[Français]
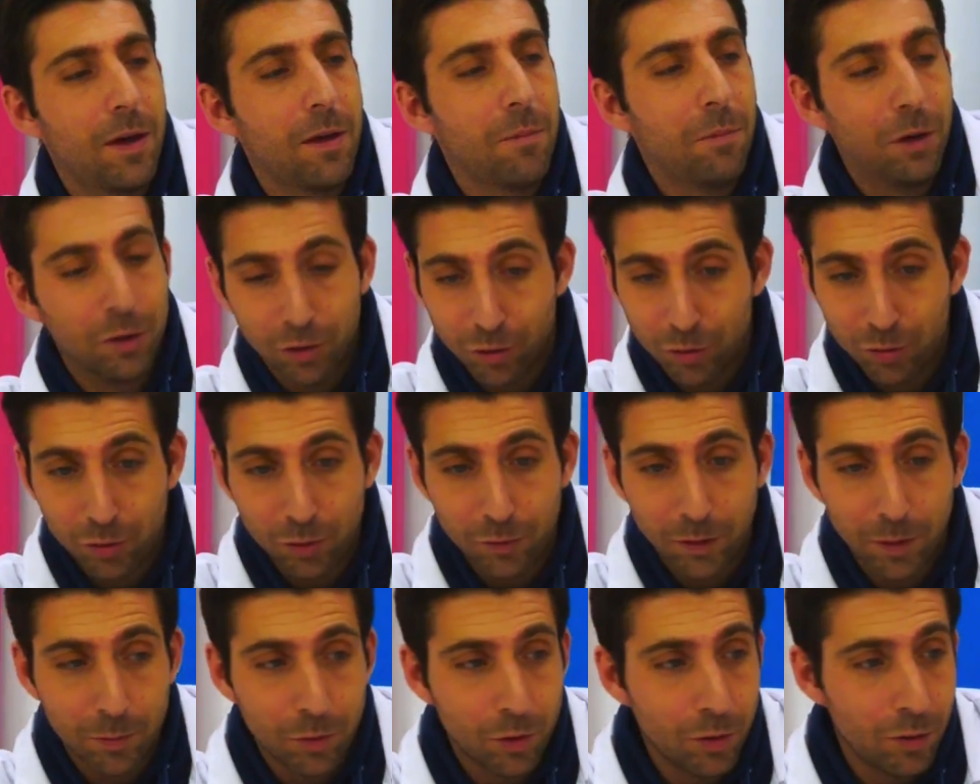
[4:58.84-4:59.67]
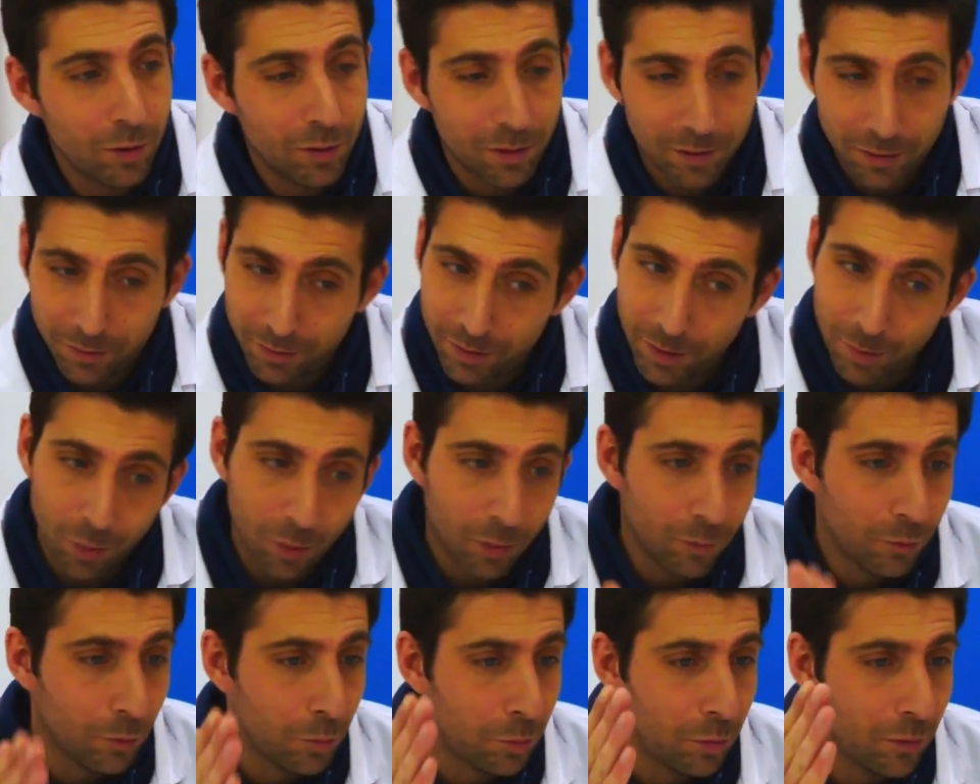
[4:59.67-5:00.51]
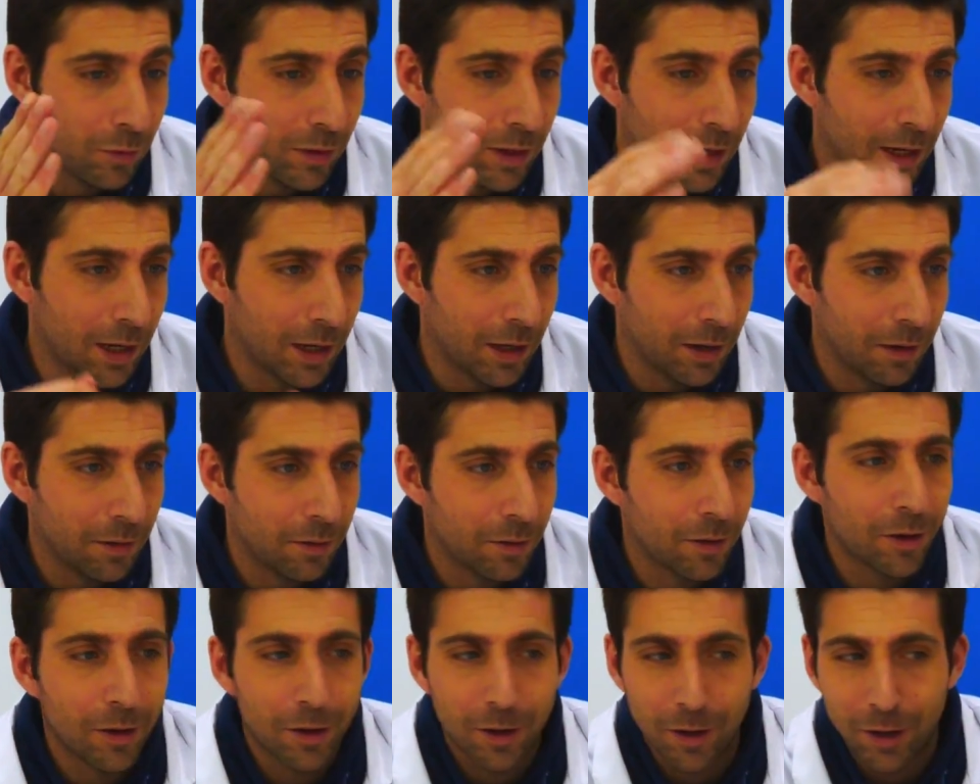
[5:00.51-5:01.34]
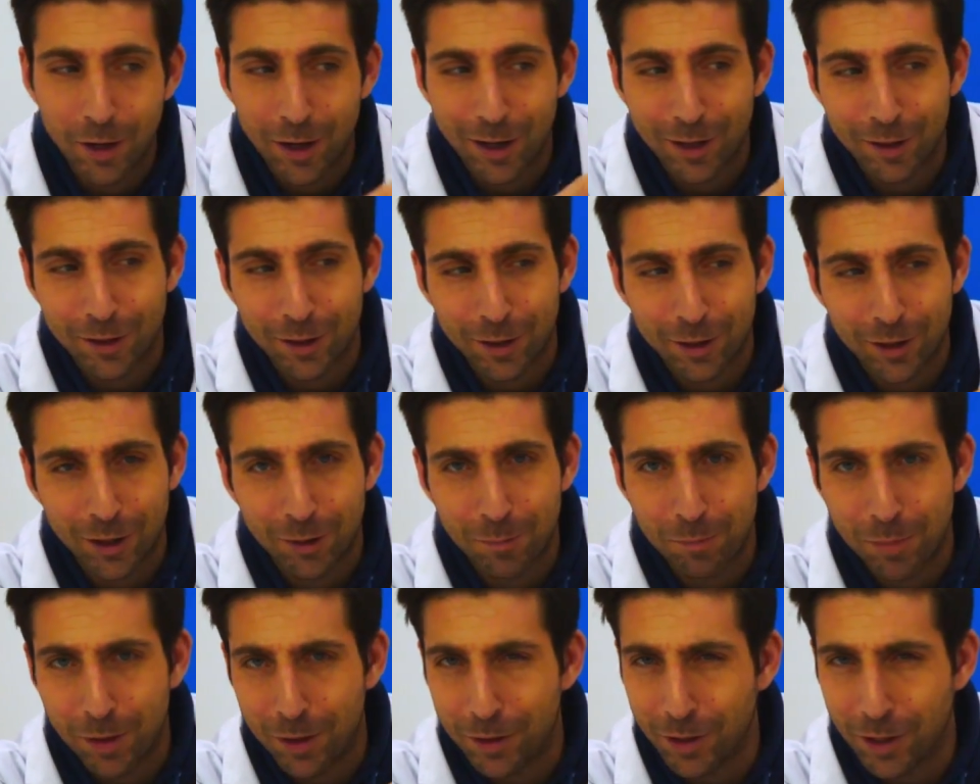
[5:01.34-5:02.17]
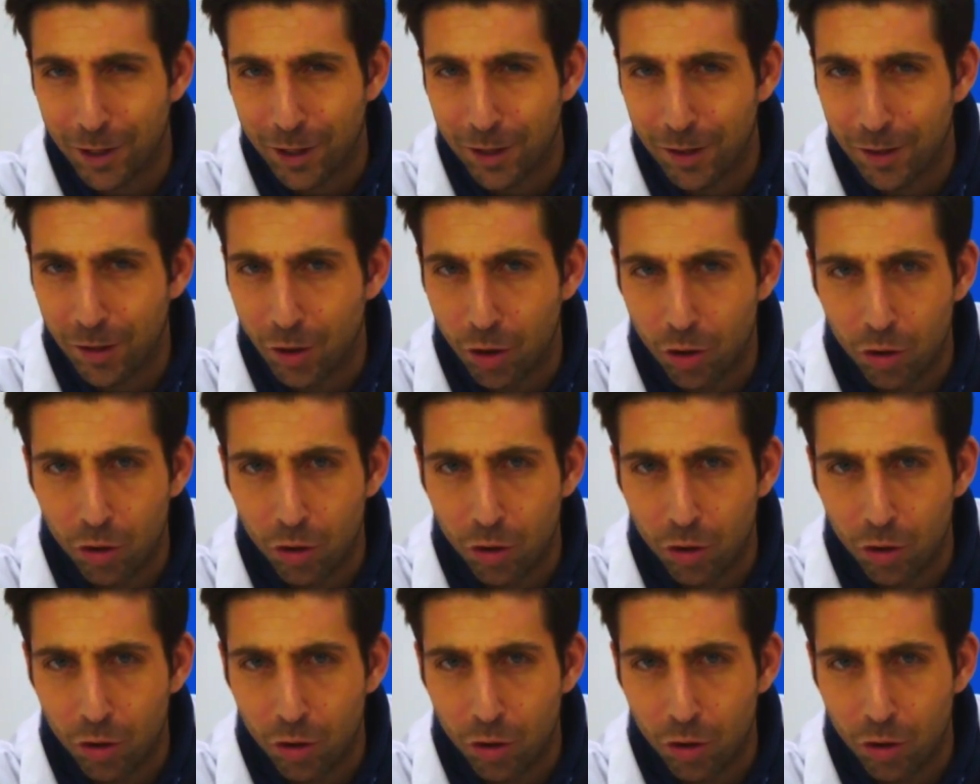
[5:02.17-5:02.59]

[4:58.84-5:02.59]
Maintenant que tout va mieux, c'est bon, vous pouvez y aller. Et t'inquiète pas, Adrien,